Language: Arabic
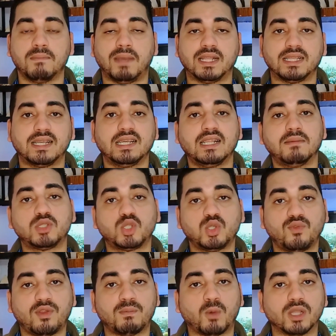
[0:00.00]
بعد كده
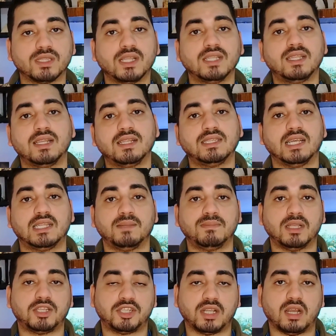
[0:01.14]
بتشوف المعدات اللي انت
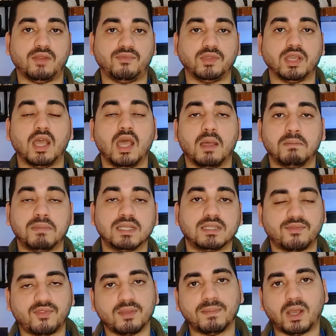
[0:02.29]
هتبدا تشتغل فيها
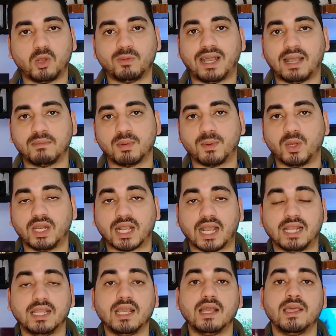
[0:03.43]
بس في معلومه حابب اقول لك
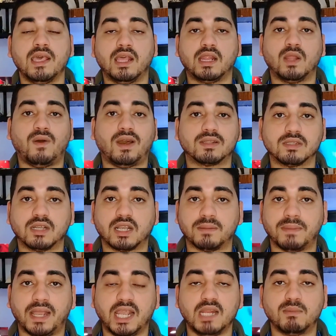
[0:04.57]
عليها لو حضرتك
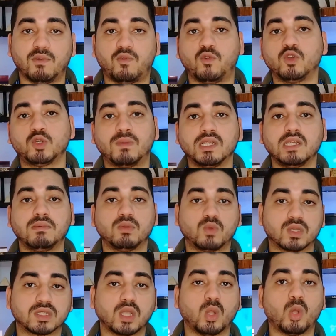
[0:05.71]
المحل ما فيهوش ميه
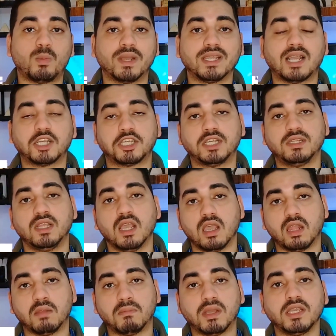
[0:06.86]
بتوصل له ميه عشان
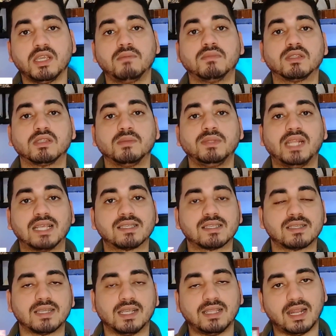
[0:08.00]
الميه من ضمن
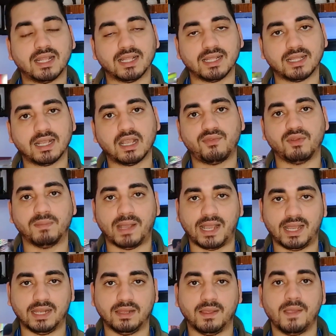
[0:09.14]
الاساسيات اللي هتحتاجها في
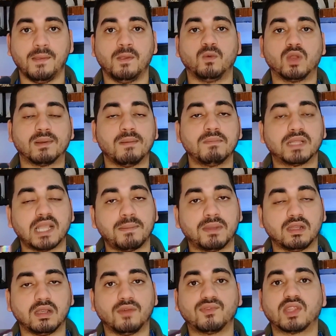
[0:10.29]
المحل وكمان
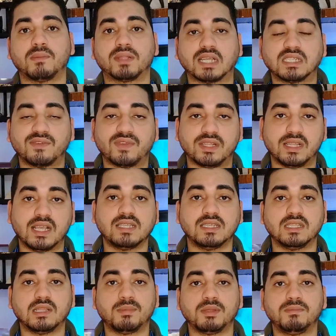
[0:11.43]
بتعمل ليافطه بتعرف الناس
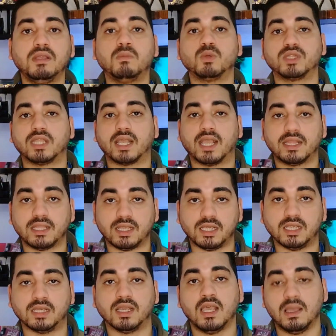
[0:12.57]
انت بتبيع منتجات
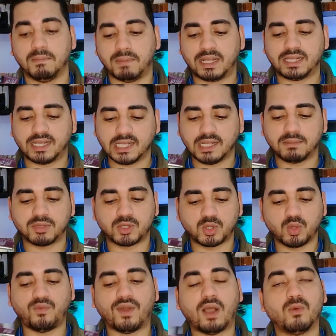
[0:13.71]
ايه بعد كده
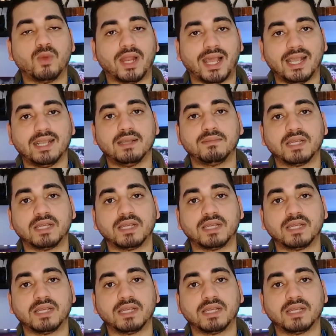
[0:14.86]
بتشوف اول حاجه